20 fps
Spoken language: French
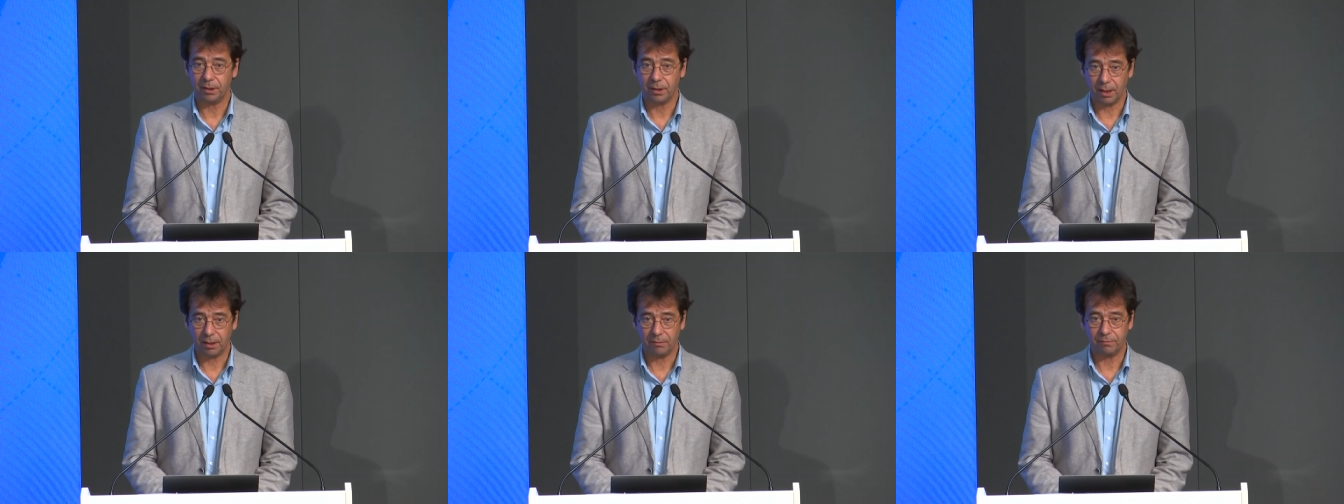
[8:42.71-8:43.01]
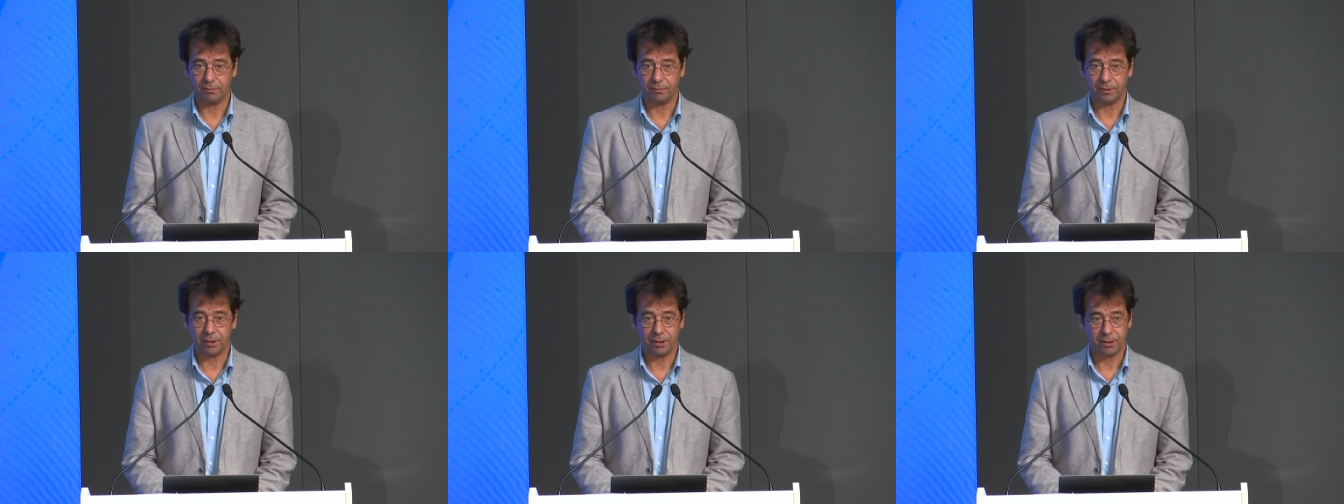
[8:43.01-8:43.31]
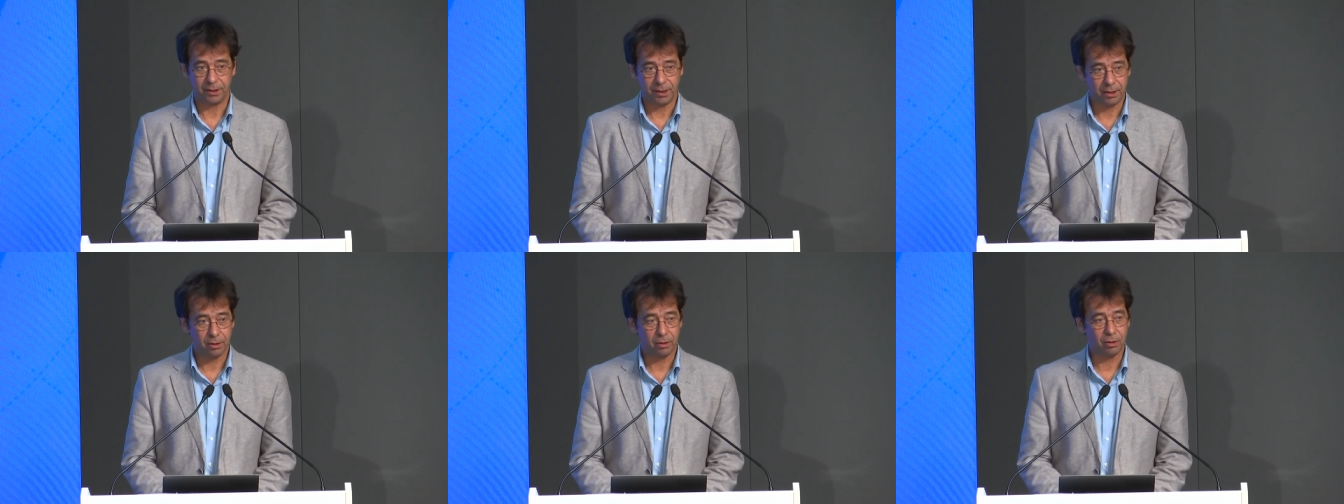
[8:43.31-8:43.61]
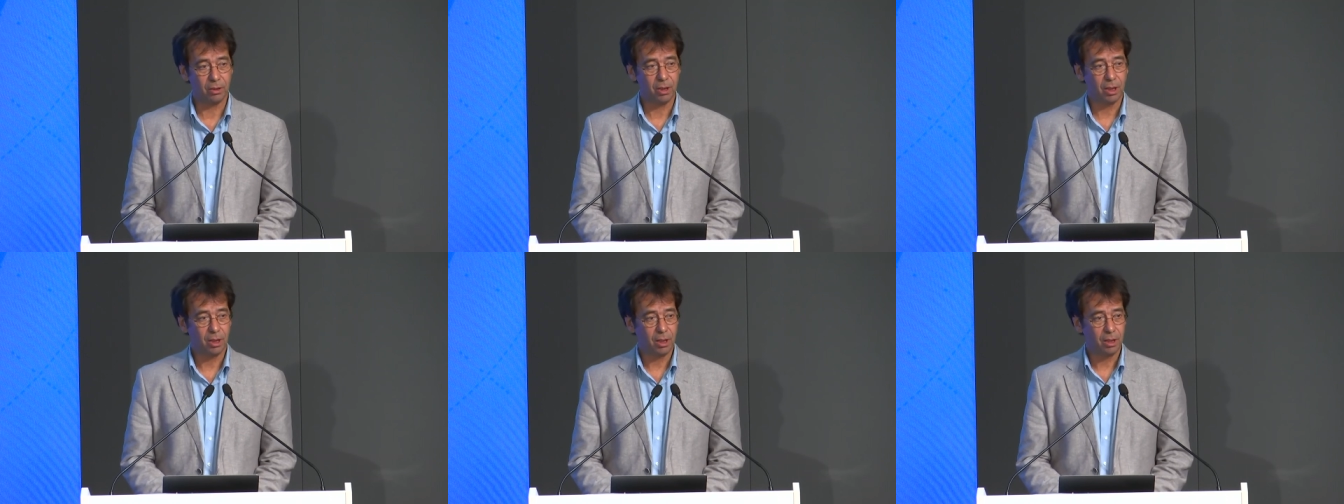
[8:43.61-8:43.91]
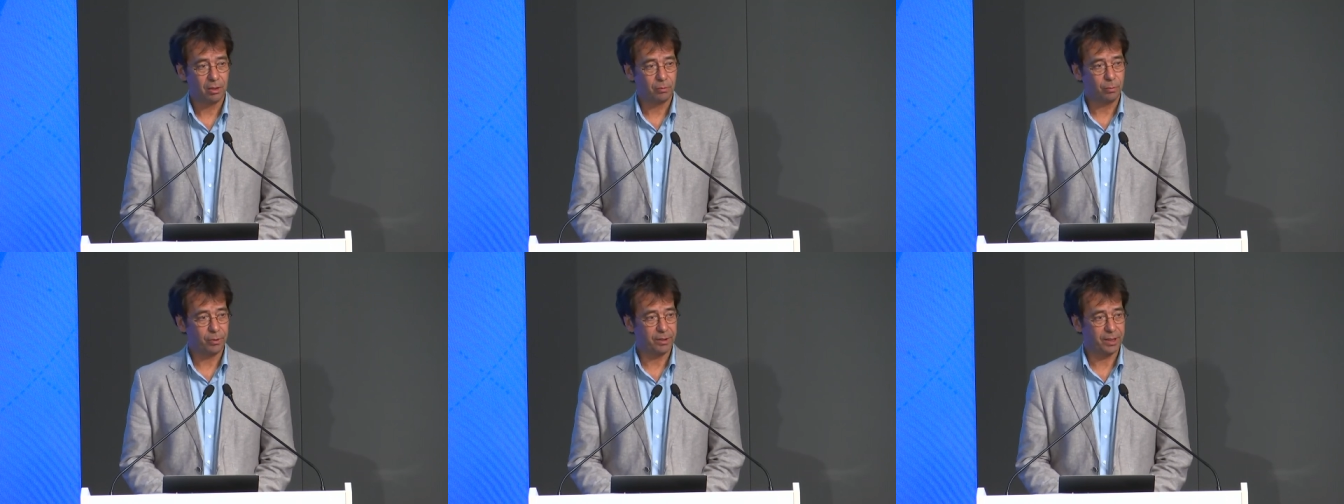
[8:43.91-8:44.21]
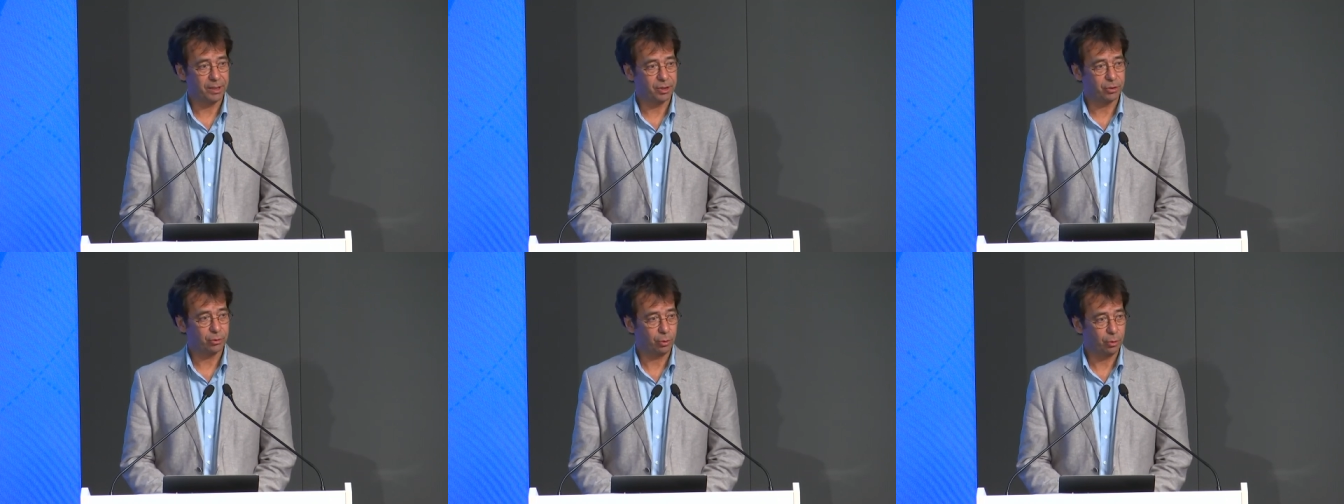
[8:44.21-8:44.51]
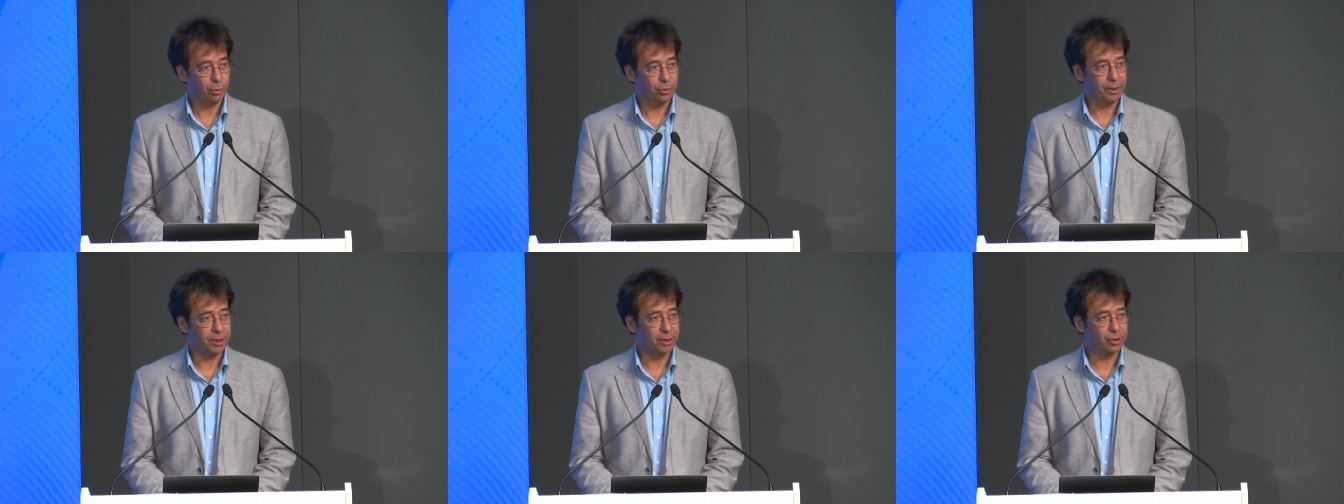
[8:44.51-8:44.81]
comme il le fait tout, il le fait tous les
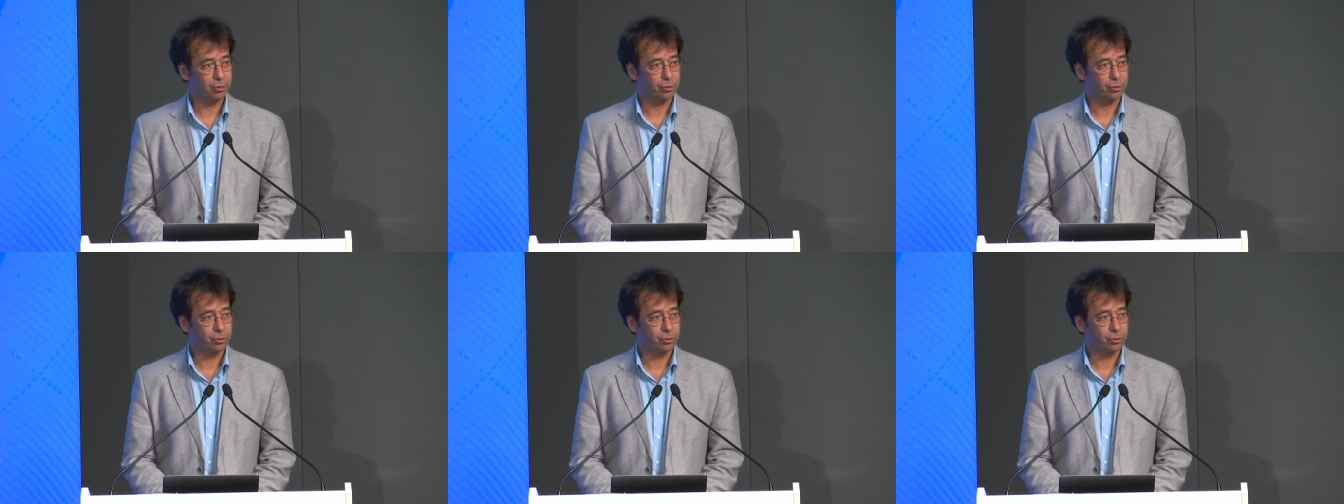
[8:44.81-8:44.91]
ans